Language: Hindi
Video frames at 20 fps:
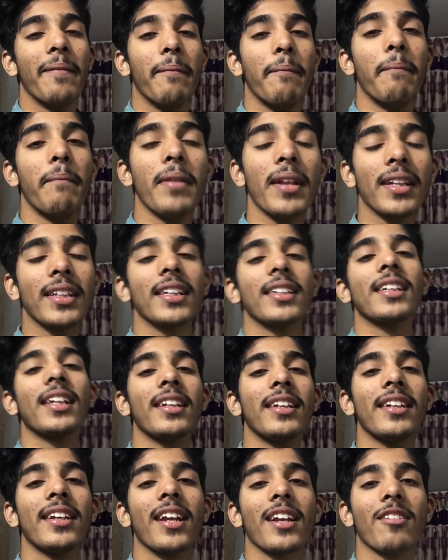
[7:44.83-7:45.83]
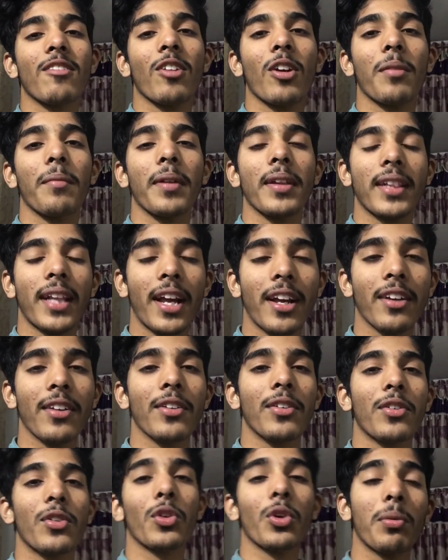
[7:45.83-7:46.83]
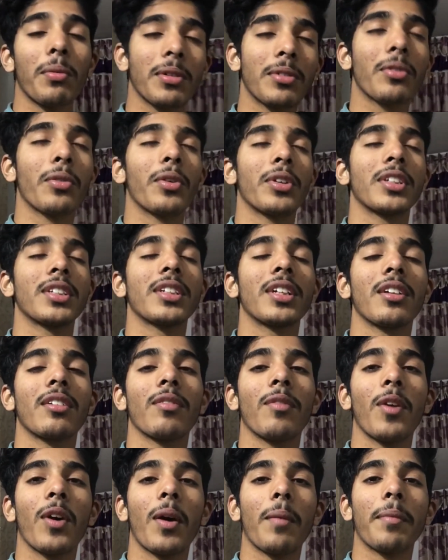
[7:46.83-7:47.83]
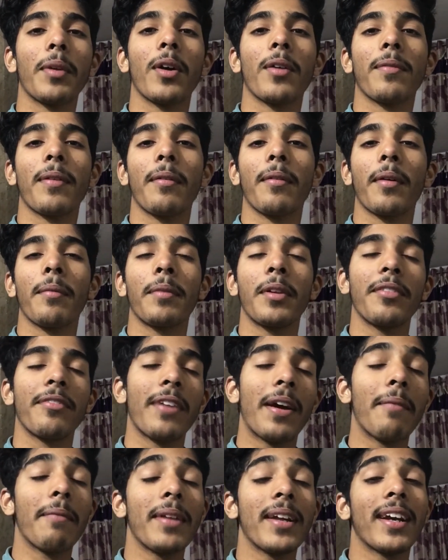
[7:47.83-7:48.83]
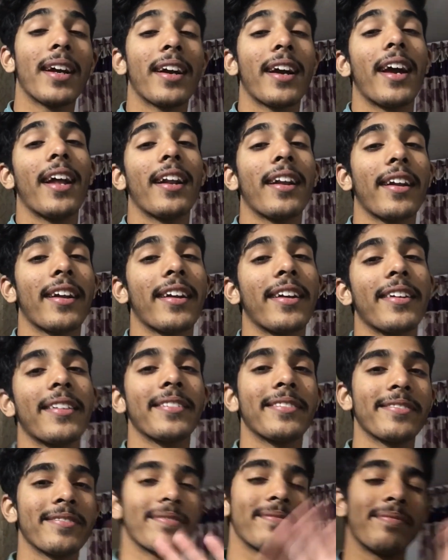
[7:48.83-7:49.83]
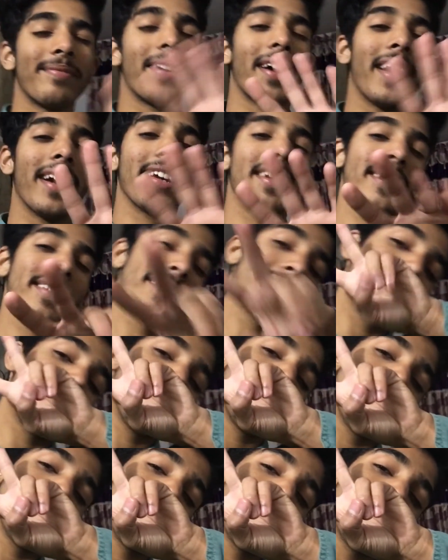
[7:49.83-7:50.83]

मिलते हैं जल्दी नेक्स्ट ब्लॉग में थैंक यू सो मच फॉर वॉचिंग दिस ब्लॉग अपना और अपनी फैमिली का ख्याल रखें बाय